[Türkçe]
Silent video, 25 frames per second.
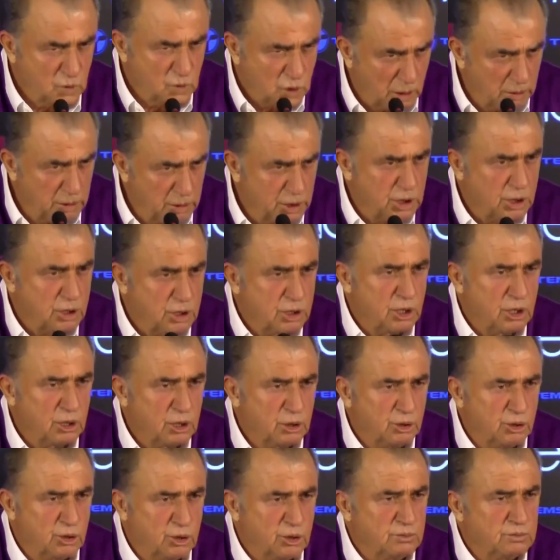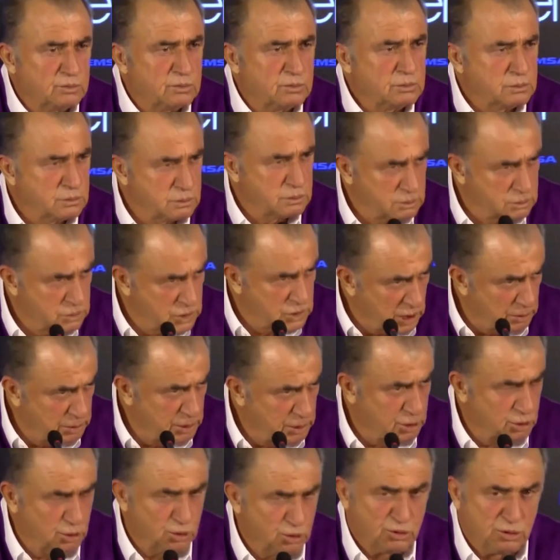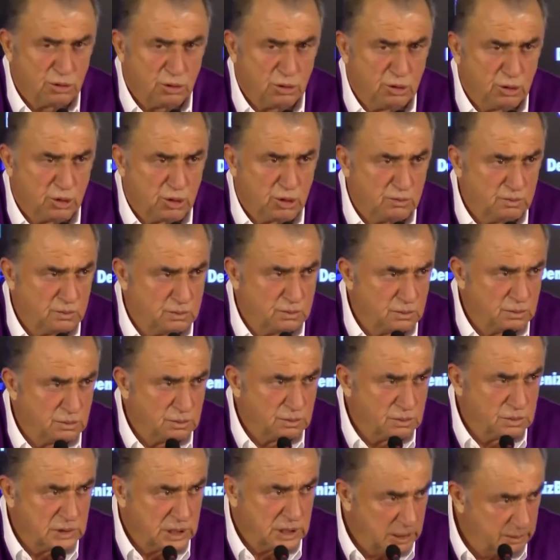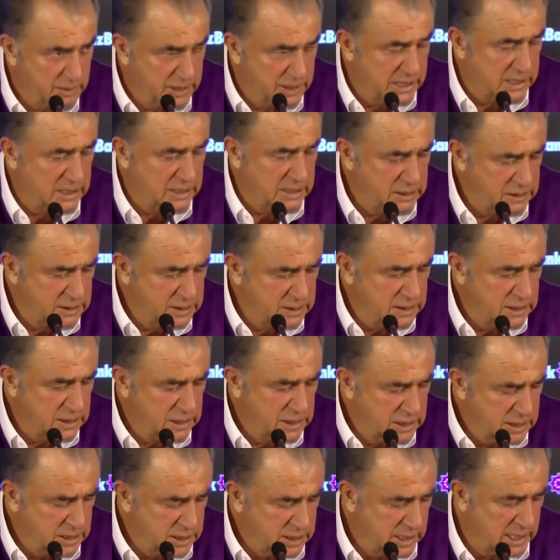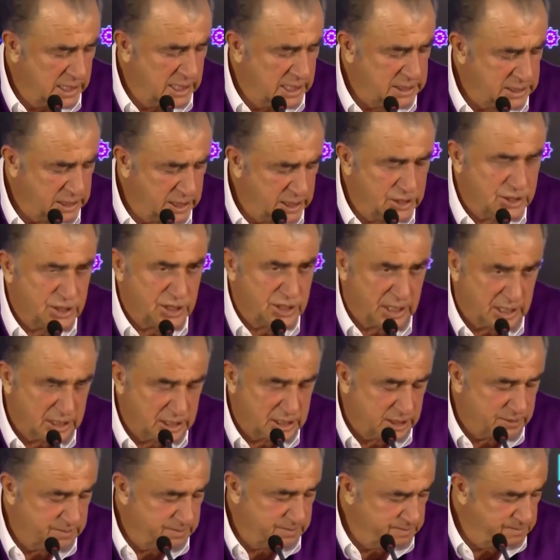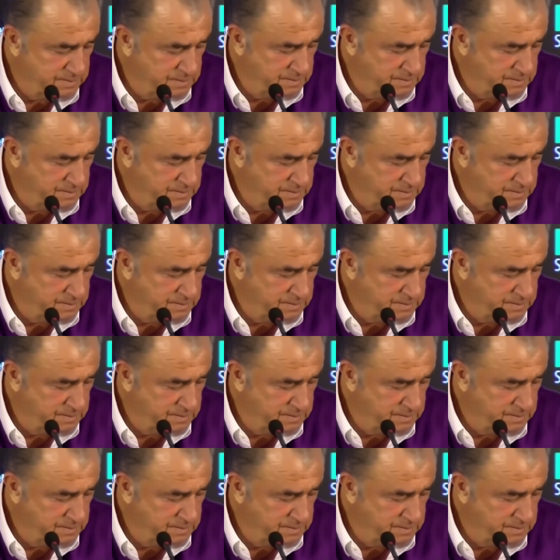Tabii ki kırılıyorum, tabii ki üzülüyorum ama Galatasaray için hazırım.